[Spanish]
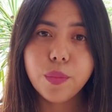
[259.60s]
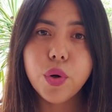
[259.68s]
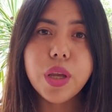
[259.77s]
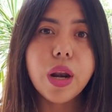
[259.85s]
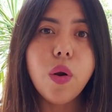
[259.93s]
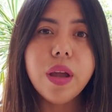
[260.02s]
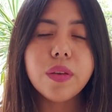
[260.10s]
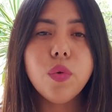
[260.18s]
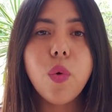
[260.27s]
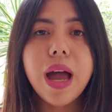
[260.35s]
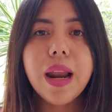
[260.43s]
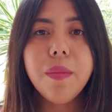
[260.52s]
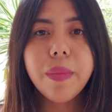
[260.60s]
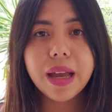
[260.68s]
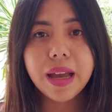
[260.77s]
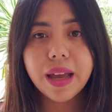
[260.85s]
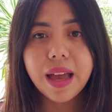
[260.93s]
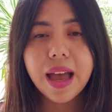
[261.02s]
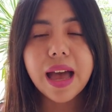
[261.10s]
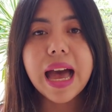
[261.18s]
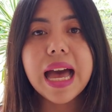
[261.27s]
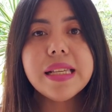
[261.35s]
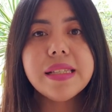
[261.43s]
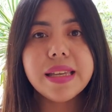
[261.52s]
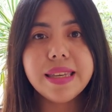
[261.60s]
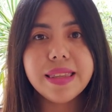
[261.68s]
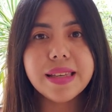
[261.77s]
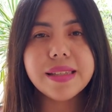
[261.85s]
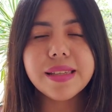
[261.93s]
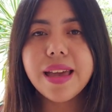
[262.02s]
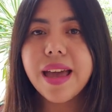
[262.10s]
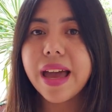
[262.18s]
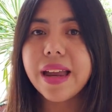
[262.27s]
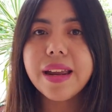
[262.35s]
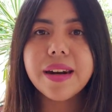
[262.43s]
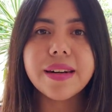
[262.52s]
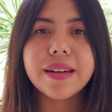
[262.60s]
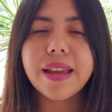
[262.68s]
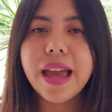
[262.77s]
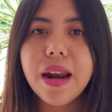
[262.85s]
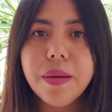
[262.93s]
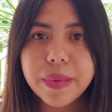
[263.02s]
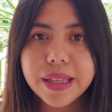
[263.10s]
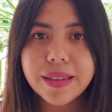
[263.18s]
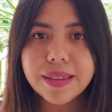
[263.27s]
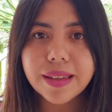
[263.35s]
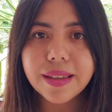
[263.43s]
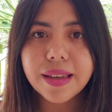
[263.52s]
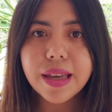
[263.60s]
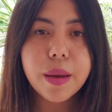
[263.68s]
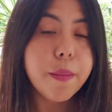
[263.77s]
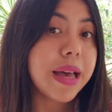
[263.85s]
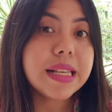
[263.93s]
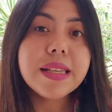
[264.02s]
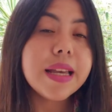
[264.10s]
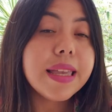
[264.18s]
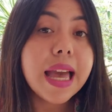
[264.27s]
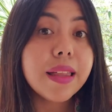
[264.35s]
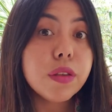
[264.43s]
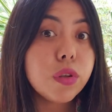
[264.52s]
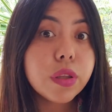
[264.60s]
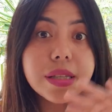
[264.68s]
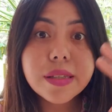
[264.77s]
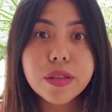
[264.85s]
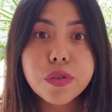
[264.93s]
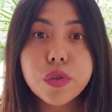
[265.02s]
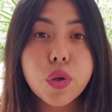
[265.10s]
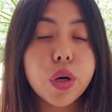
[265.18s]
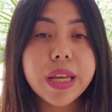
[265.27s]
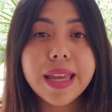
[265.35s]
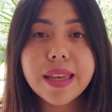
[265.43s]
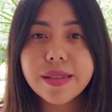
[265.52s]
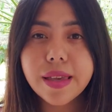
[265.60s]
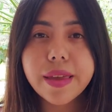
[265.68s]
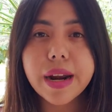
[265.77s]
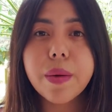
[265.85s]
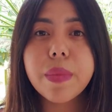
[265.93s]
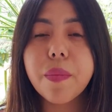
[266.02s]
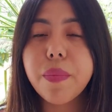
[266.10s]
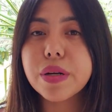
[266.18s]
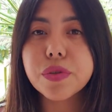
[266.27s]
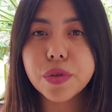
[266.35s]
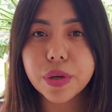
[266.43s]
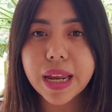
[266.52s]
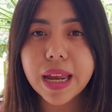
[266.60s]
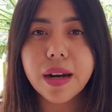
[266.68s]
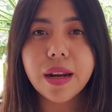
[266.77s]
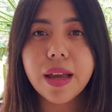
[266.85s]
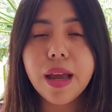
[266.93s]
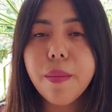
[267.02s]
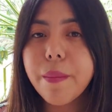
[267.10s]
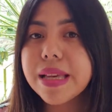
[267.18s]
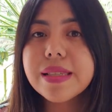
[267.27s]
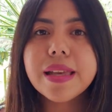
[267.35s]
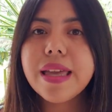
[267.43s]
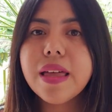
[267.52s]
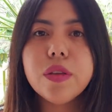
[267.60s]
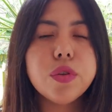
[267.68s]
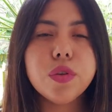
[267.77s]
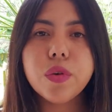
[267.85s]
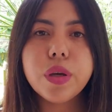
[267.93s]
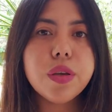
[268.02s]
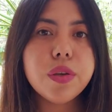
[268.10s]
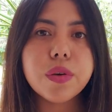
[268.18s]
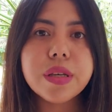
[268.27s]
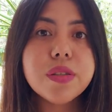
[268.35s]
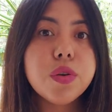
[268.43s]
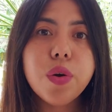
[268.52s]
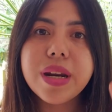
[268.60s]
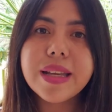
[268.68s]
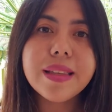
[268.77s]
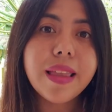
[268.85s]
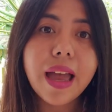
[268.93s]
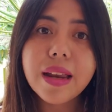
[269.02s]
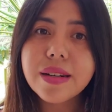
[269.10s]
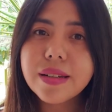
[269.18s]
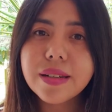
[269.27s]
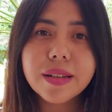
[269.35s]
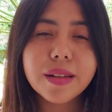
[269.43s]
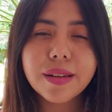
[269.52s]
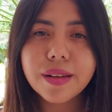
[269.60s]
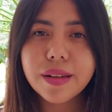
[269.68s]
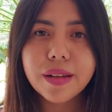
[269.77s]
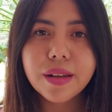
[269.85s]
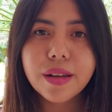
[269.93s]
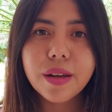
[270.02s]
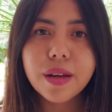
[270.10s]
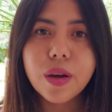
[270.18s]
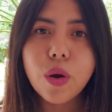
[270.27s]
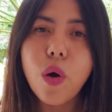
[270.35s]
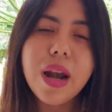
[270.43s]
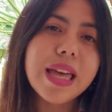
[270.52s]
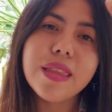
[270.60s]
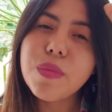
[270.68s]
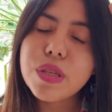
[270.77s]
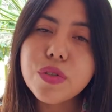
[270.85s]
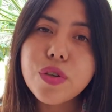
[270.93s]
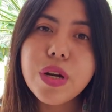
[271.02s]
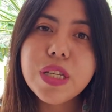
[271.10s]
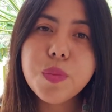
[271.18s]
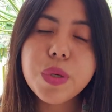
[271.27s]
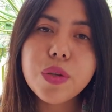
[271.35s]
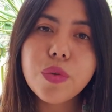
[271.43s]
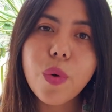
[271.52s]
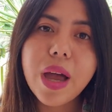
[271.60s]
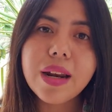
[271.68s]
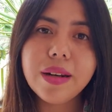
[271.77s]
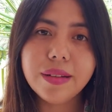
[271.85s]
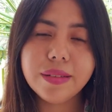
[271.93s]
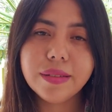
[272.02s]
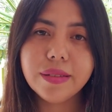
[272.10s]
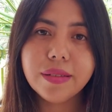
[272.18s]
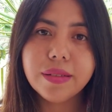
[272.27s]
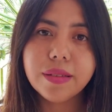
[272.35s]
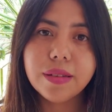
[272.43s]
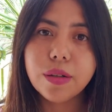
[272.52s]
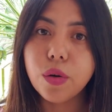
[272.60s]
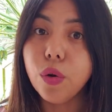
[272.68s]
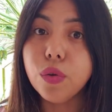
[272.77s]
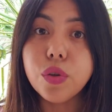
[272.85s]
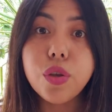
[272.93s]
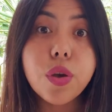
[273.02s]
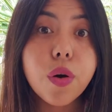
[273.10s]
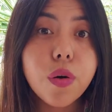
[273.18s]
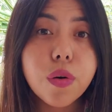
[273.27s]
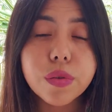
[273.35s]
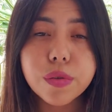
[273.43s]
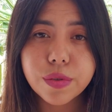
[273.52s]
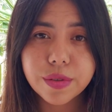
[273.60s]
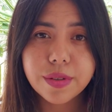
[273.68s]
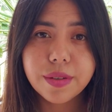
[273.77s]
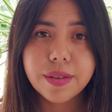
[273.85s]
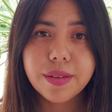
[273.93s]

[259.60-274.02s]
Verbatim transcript: porque lo que tu alma hace y desea realmente, más allá de toda esa historia y ese drama personal, más allá de todo ello, es conectar con la dimensión espiritual, con Dios,